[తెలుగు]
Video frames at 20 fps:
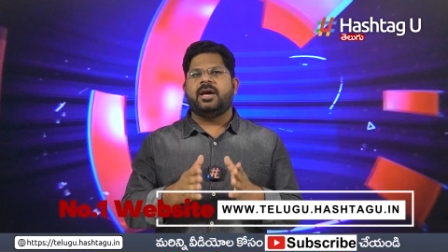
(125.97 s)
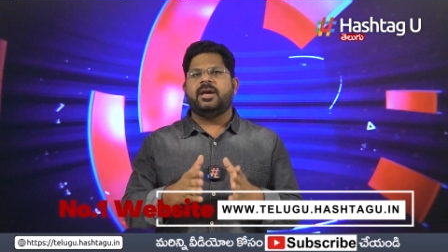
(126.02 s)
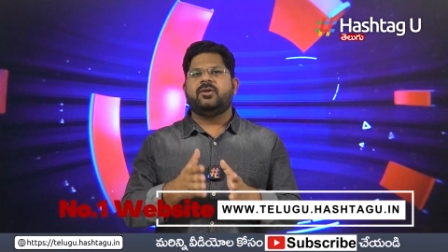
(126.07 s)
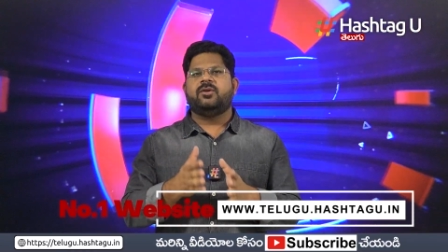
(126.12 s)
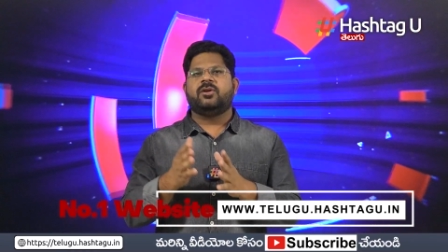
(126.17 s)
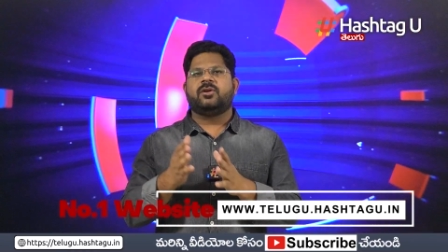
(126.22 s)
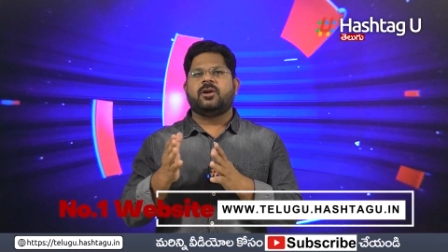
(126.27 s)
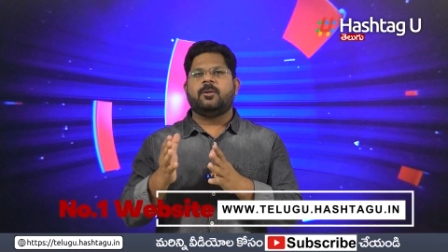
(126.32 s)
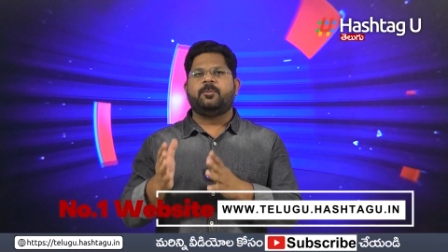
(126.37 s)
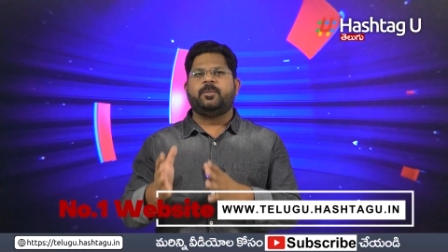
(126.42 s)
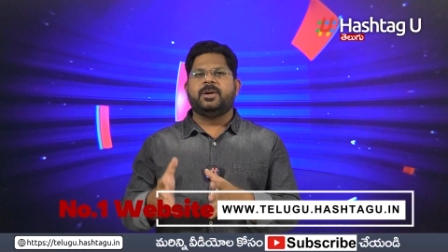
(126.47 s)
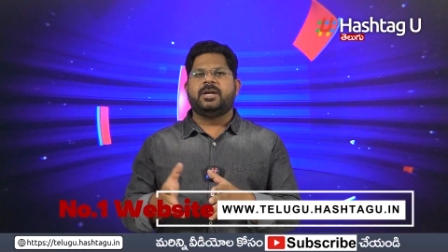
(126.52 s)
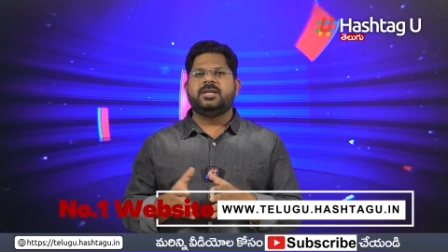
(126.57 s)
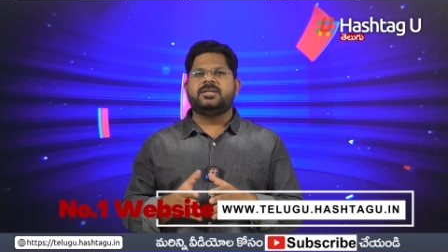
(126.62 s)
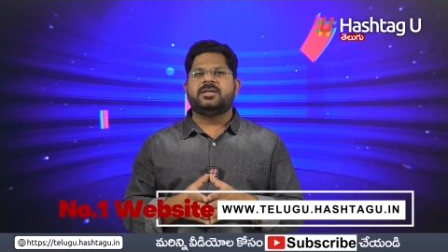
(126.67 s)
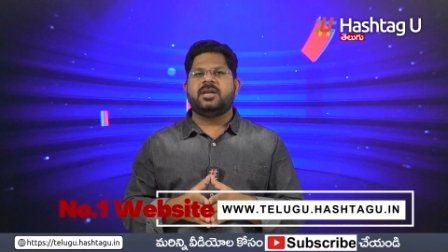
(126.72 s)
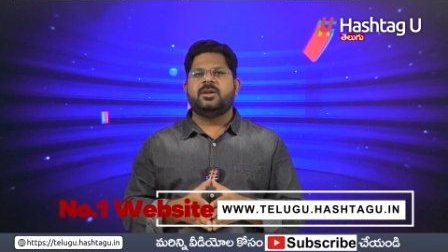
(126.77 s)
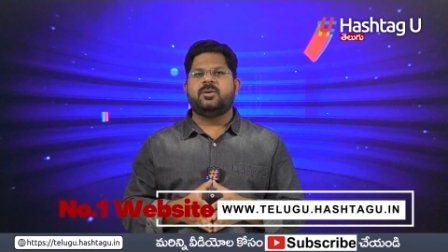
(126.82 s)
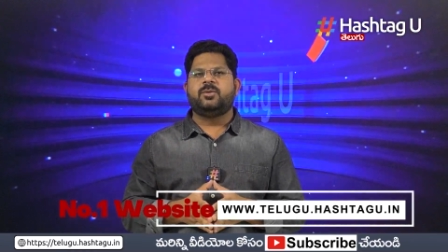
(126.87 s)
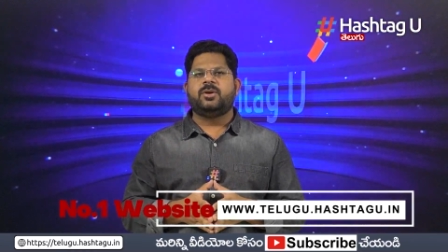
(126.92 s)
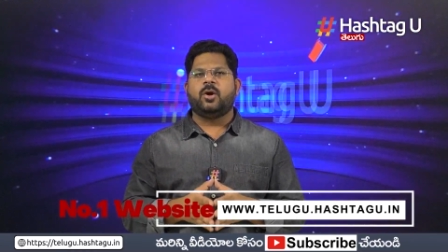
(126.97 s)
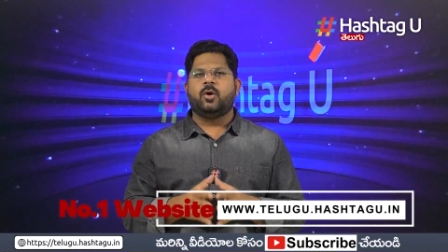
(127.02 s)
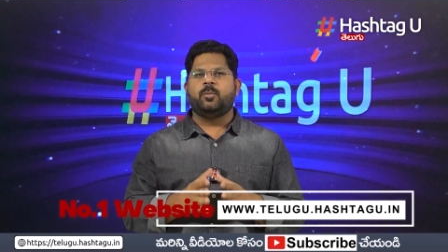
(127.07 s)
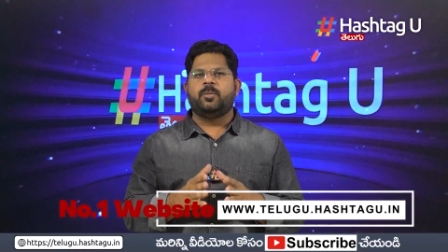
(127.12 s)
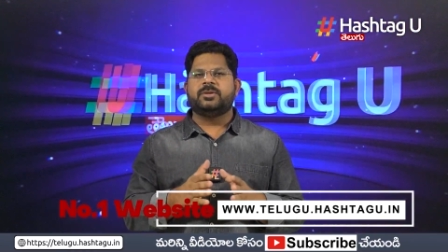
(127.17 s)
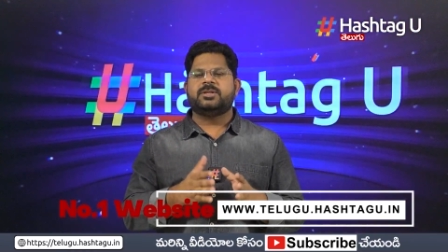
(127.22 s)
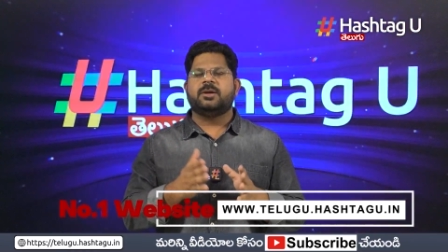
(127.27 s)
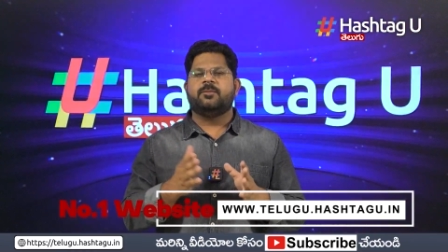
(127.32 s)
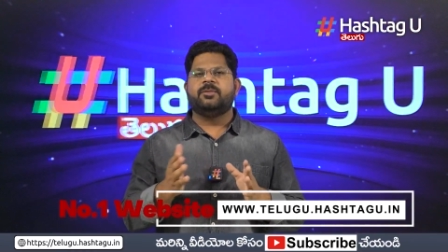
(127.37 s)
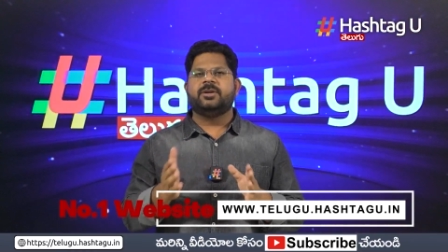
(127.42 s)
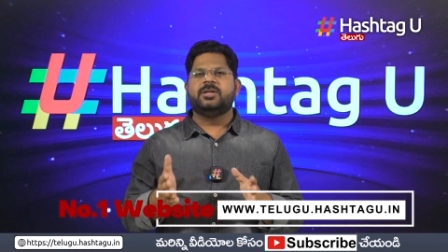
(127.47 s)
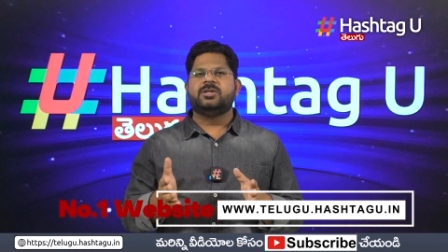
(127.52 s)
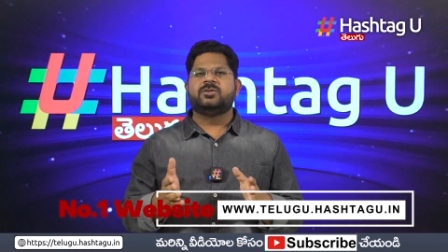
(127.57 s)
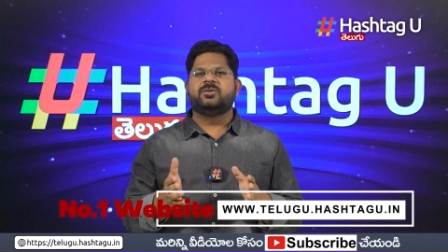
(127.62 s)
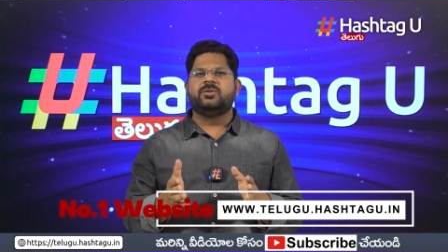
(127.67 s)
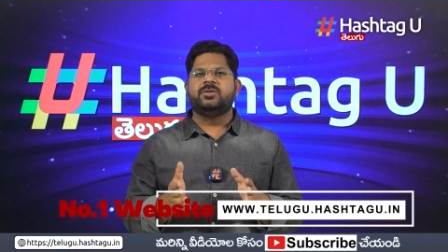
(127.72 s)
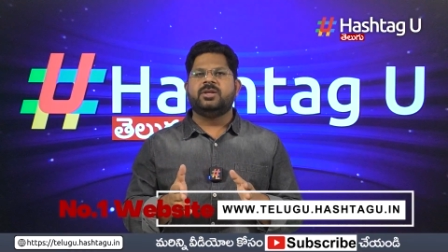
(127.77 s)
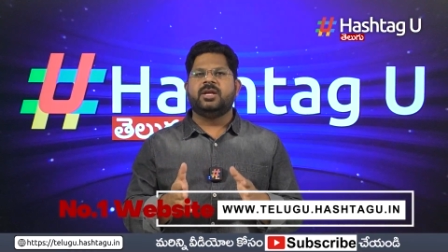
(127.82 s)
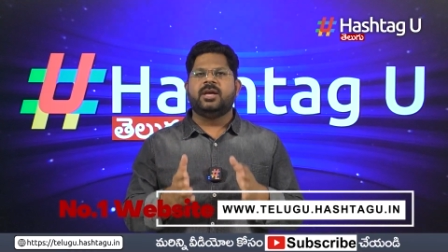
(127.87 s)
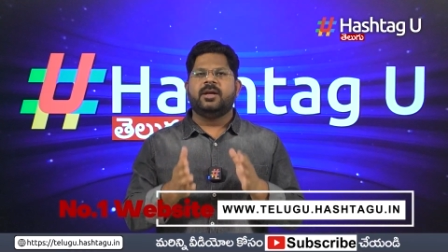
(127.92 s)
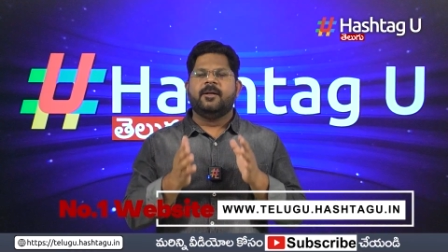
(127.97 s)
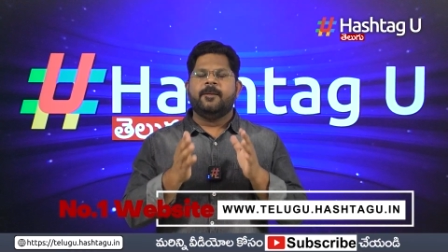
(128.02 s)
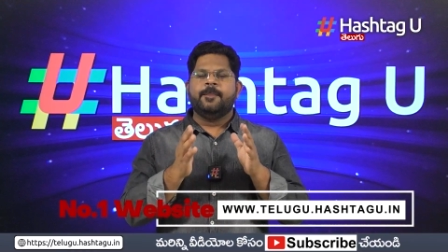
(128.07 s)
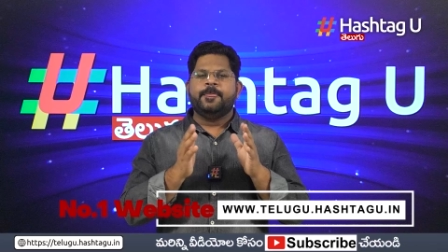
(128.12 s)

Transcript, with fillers: హైకోర్టులో పిటిషన్ కూడా ఉపసంహరించుకుంది